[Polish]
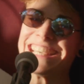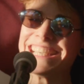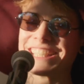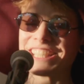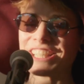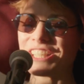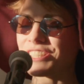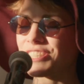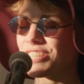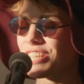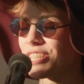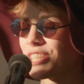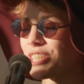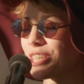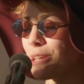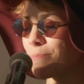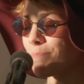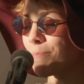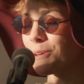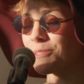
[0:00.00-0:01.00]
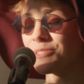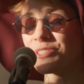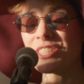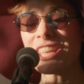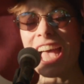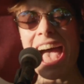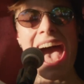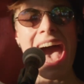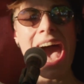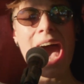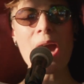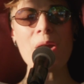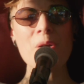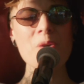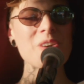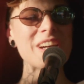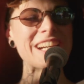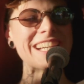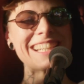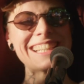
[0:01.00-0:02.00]
coś dla siebie zrobić. I to mnie
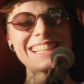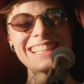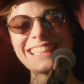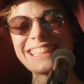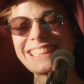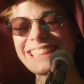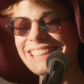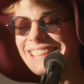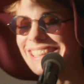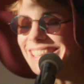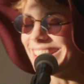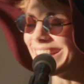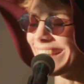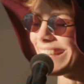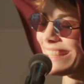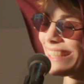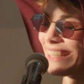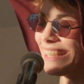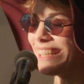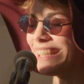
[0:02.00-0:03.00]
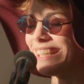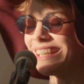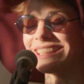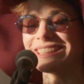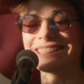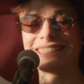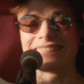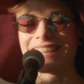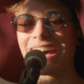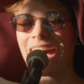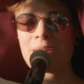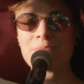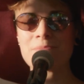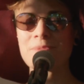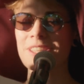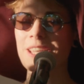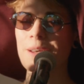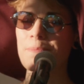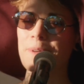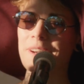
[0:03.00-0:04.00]
też właśnie nauczyło, że
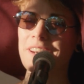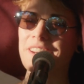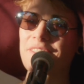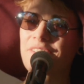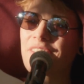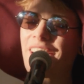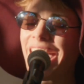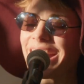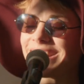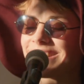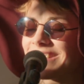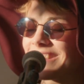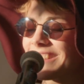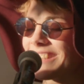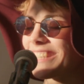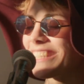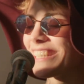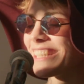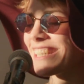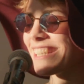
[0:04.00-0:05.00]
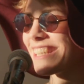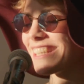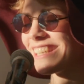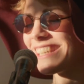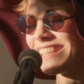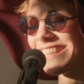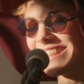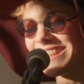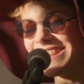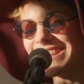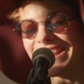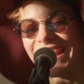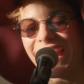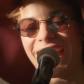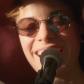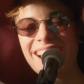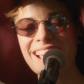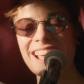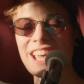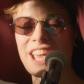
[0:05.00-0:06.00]
teraz,
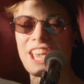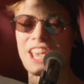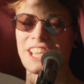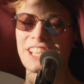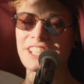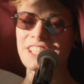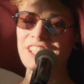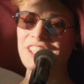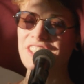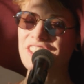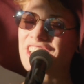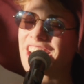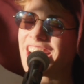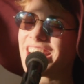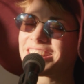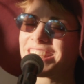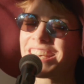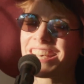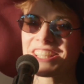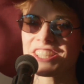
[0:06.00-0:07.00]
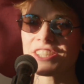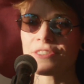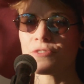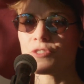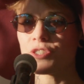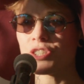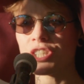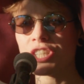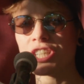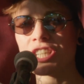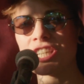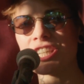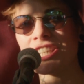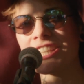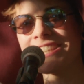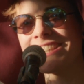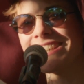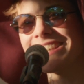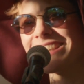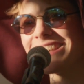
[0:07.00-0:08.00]
będąc mamą, że ja
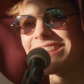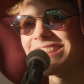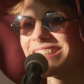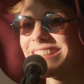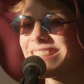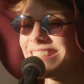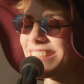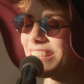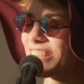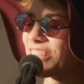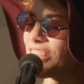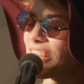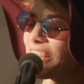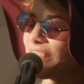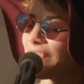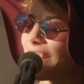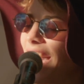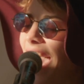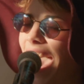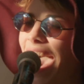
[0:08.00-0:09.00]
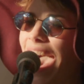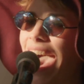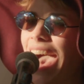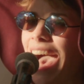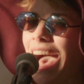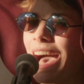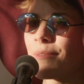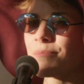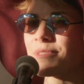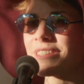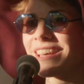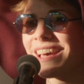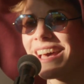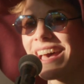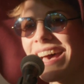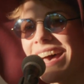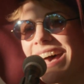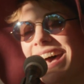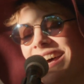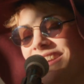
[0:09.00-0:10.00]
nie jestem tylko mamą i
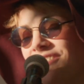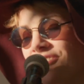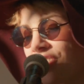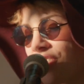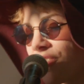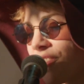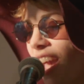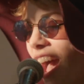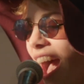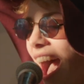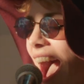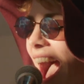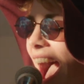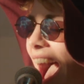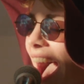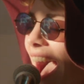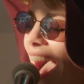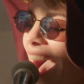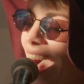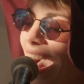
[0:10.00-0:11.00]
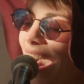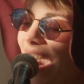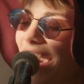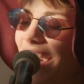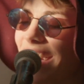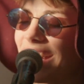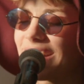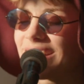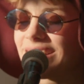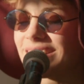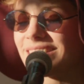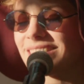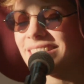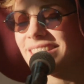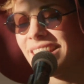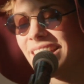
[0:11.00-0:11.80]
że ja mogę mieć czas